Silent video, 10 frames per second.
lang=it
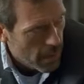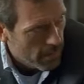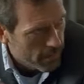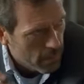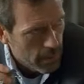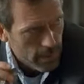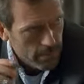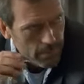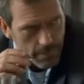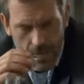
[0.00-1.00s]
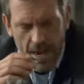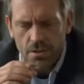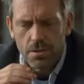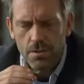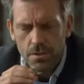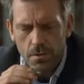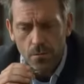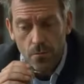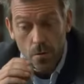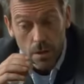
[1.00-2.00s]
frantumato il suo sogno
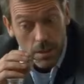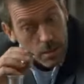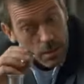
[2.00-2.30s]
di grande